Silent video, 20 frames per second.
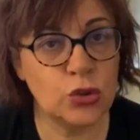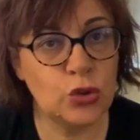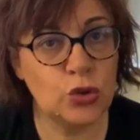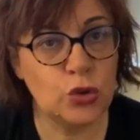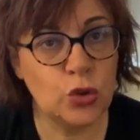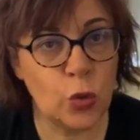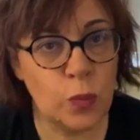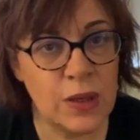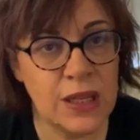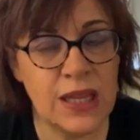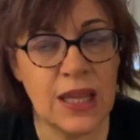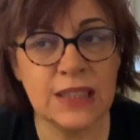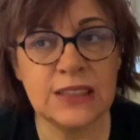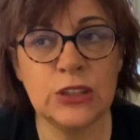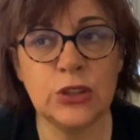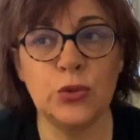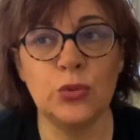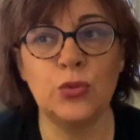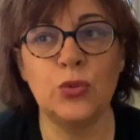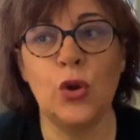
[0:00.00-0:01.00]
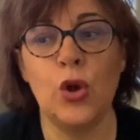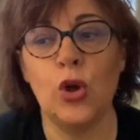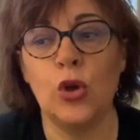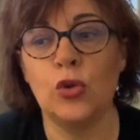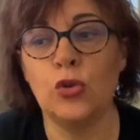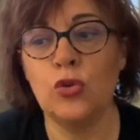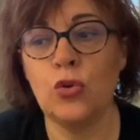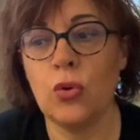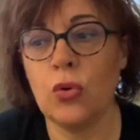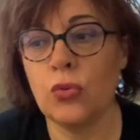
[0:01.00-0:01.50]
d'obligation,
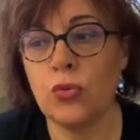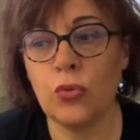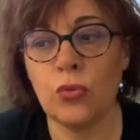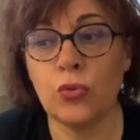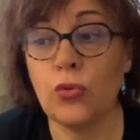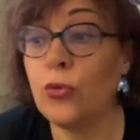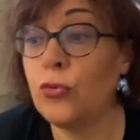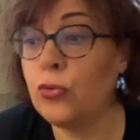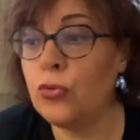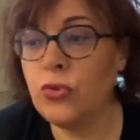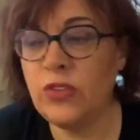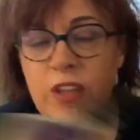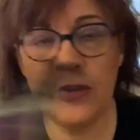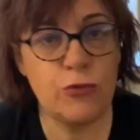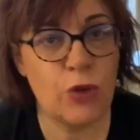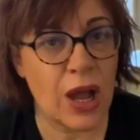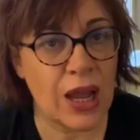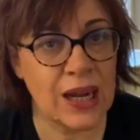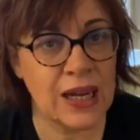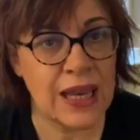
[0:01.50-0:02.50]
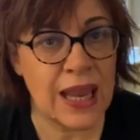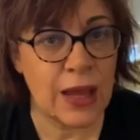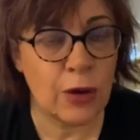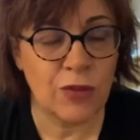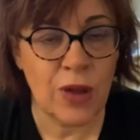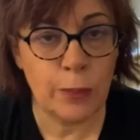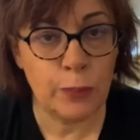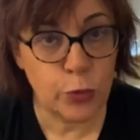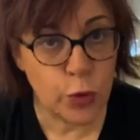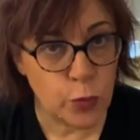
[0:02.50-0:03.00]
d'y voir clair. On
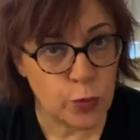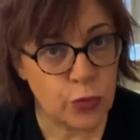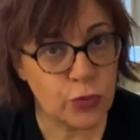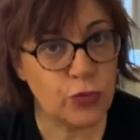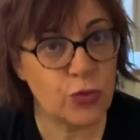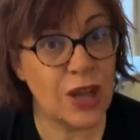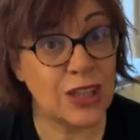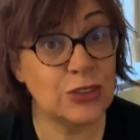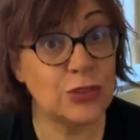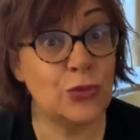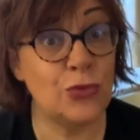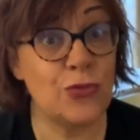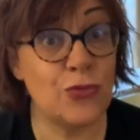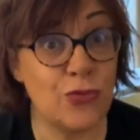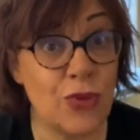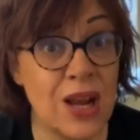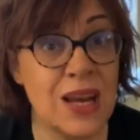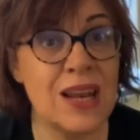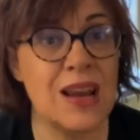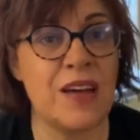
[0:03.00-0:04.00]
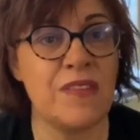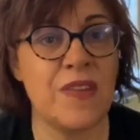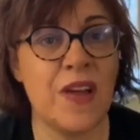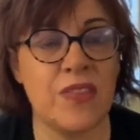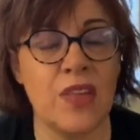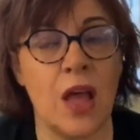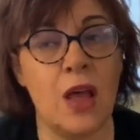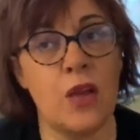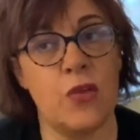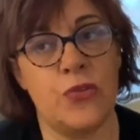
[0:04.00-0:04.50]
ne va plus pouvoir se voiler la
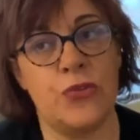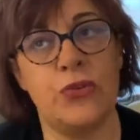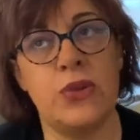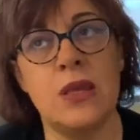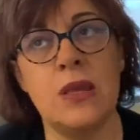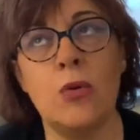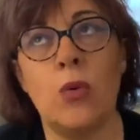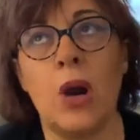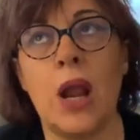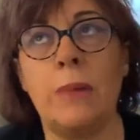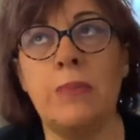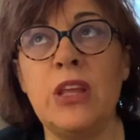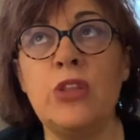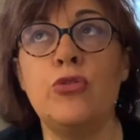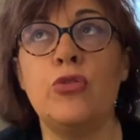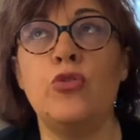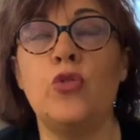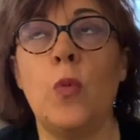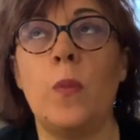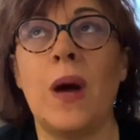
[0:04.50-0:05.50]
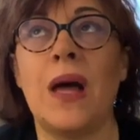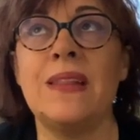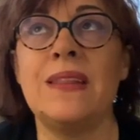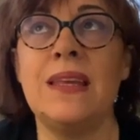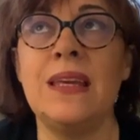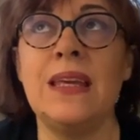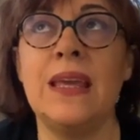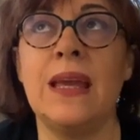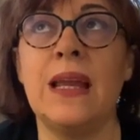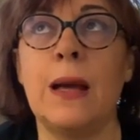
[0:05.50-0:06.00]
face. Ceux qui ont l'habitude de
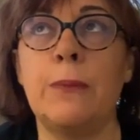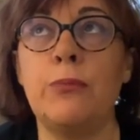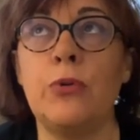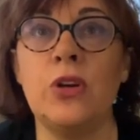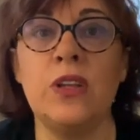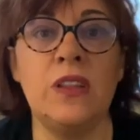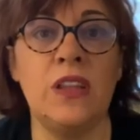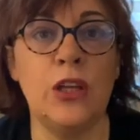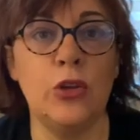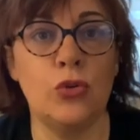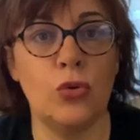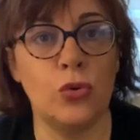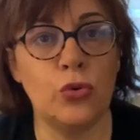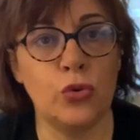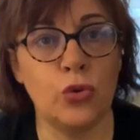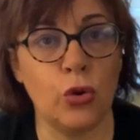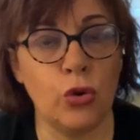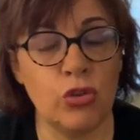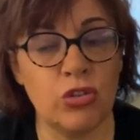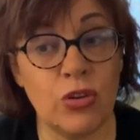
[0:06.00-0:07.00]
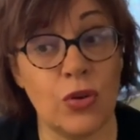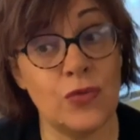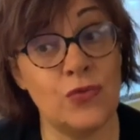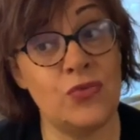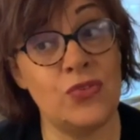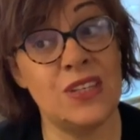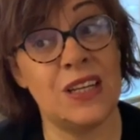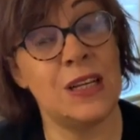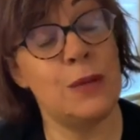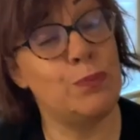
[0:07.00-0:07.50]
pratiquer la politique de l'autruche,
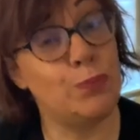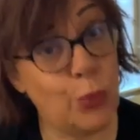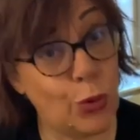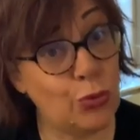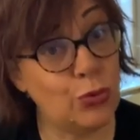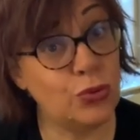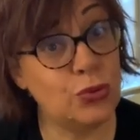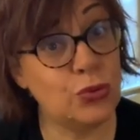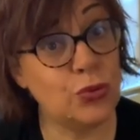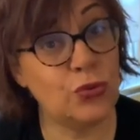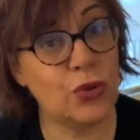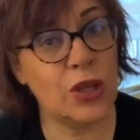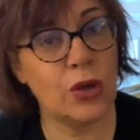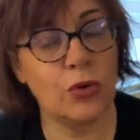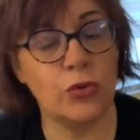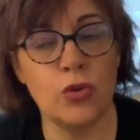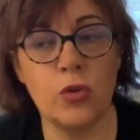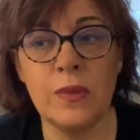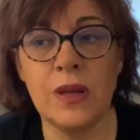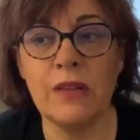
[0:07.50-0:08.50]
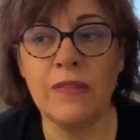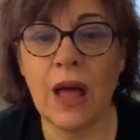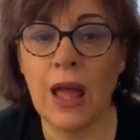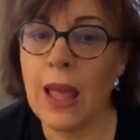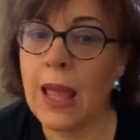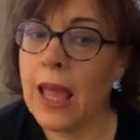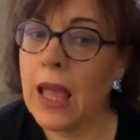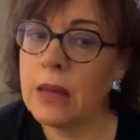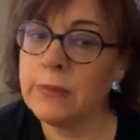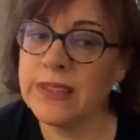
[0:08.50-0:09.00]
vous allez beaucoup souffrir en 2020
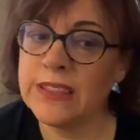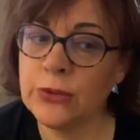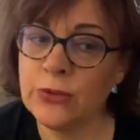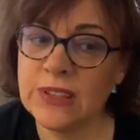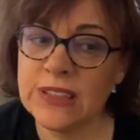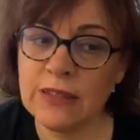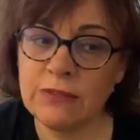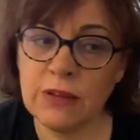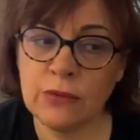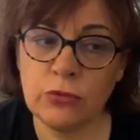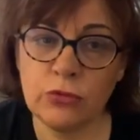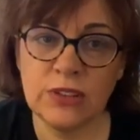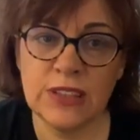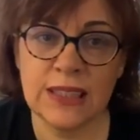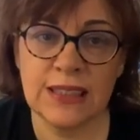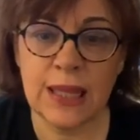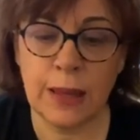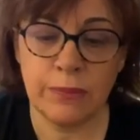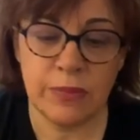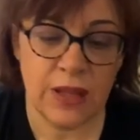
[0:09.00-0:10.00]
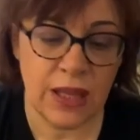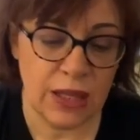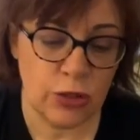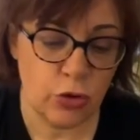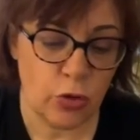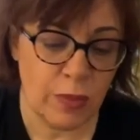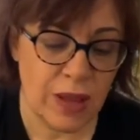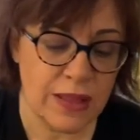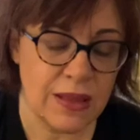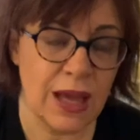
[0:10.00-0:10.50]
parce que ça va vous être amené
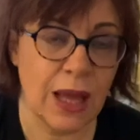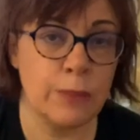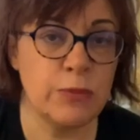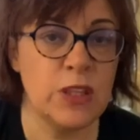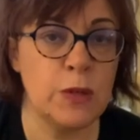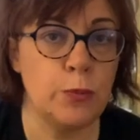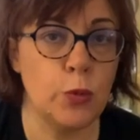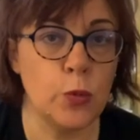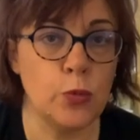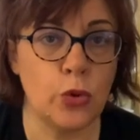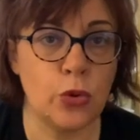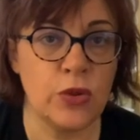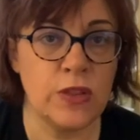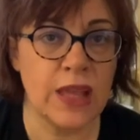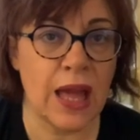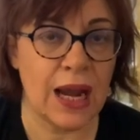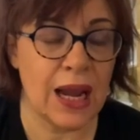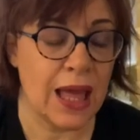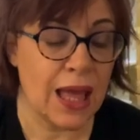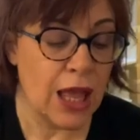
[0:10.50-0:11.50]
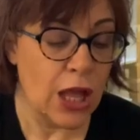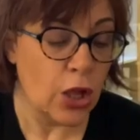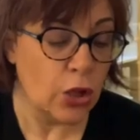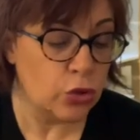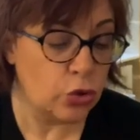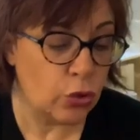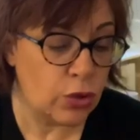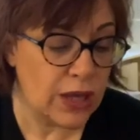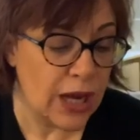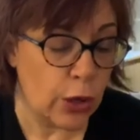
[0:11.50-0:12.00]
de manière un petit peu brutale.
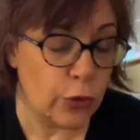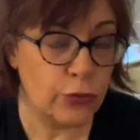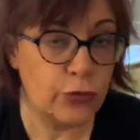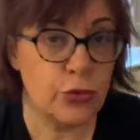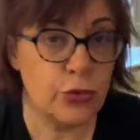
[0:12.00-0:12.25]
Donc là, on vous